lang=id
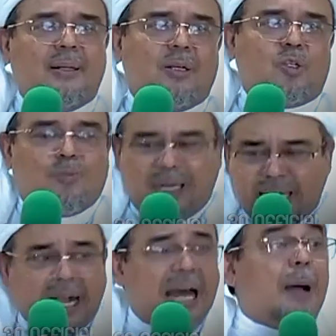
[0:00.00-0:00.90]
Nah, cuman
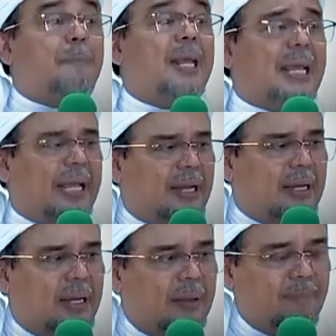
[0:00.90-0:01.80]
dia nggak rapihin.
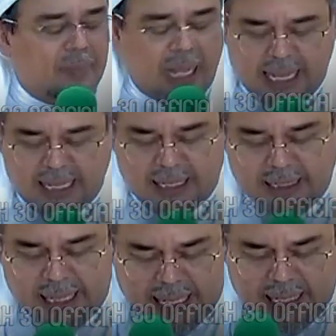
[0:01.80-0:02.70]

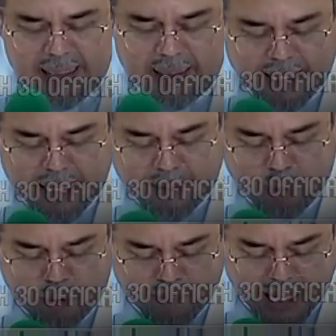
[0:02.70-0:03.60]
Akhirnya dia
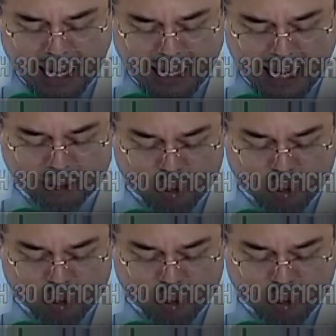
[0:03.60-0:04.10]
belum berangkat.